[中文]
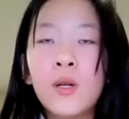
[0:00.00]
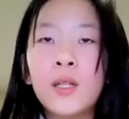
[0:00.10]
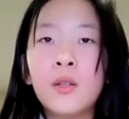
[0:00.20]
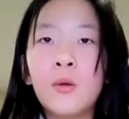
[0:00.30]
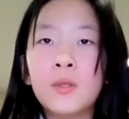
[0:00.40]

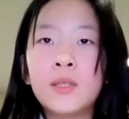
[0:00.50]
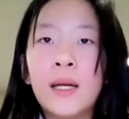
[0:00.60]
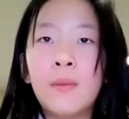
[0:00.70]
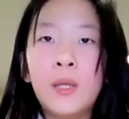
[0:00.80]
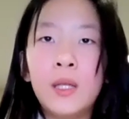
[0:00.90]
惠董
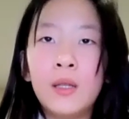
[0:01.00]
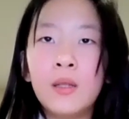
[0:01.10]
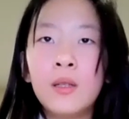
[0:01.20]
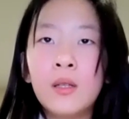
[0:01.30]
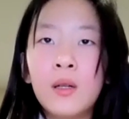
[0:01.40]
在
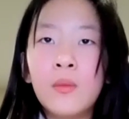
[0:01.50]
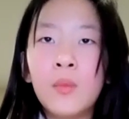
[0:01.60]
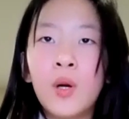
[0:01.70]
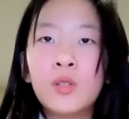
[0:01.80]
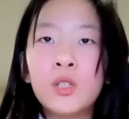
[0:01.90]
评《
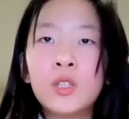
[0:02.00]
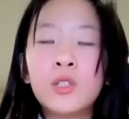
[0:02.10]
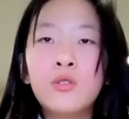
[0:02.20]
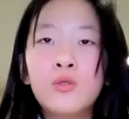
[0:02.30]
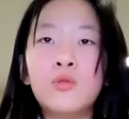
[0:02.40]
毛
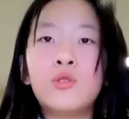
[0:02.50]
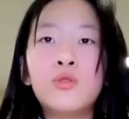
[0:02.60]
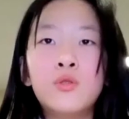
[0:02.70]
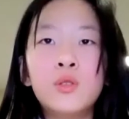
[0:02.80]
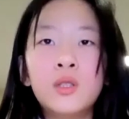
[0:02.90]
诗注
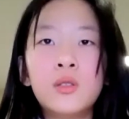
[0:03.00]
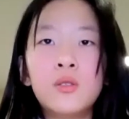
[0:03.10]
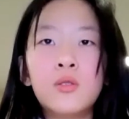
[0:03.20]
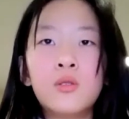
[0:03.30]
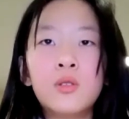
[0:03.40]
书
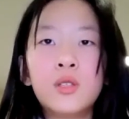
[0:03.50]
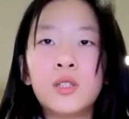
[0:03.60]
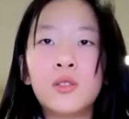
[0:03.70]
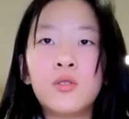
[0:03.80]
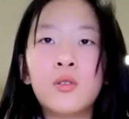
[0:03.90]

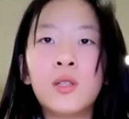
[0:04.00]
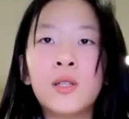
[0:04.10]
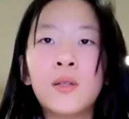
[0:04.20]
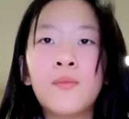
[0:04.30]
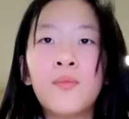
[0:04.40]
时
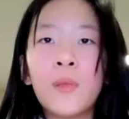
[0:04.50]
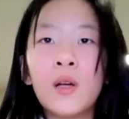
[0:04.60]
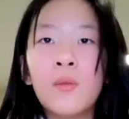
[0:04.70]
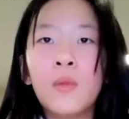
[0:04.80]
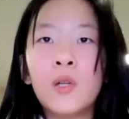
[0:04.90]

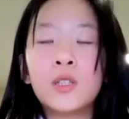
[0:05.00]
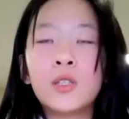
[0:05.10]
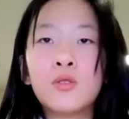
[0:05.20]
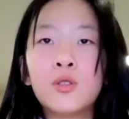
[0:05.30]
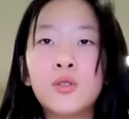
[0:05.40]
说：“毛
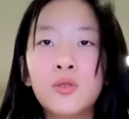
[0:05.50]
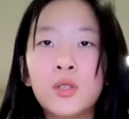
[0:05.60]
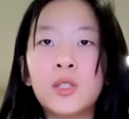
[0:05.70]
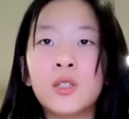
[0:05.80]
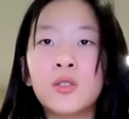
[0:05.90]
诗注
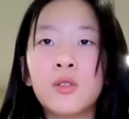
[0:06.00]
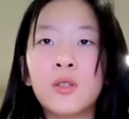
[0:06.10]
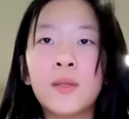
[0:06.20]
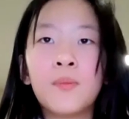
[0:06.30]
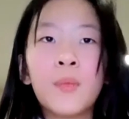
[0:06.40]
述时
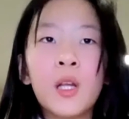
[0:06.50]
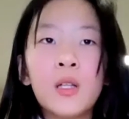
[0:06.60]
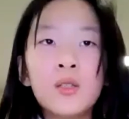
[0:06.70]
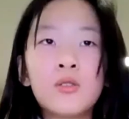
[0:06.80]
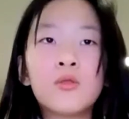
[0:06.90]

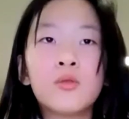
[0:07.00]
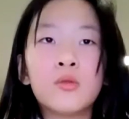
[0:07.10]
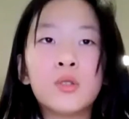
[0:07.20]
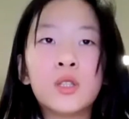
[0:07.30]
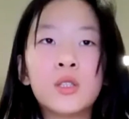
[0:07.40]
说：“宋
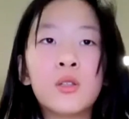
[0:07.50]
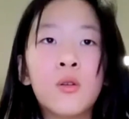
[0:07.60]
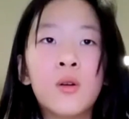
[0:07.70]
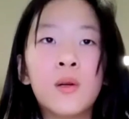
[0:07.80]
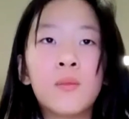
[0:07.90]
儒之
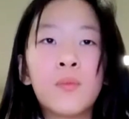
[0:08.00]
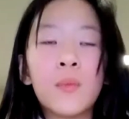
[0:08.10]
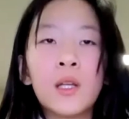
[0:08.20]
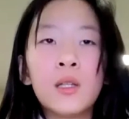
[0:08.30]
惑，